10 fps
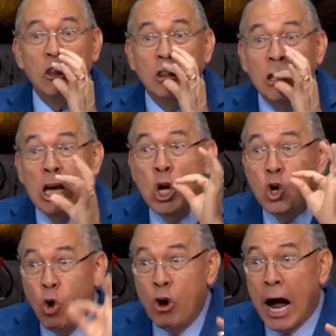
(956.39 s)

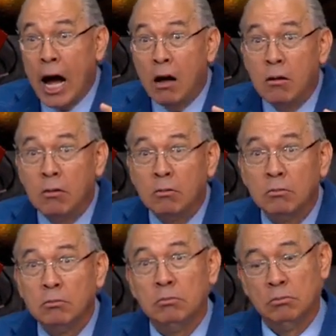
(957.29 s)
Ninguna.
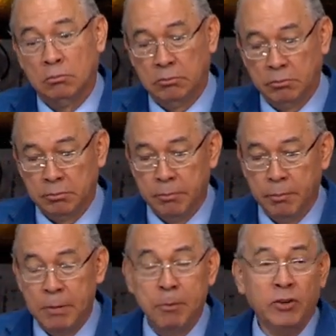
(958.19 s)

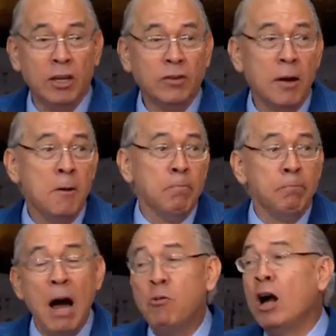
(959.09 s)
Mi esposa dice,
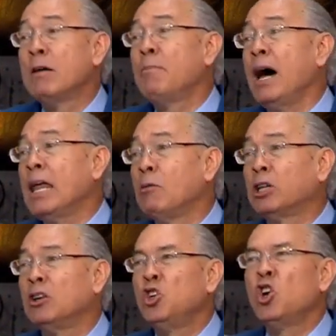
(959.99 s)
vamos a la embajada a votar.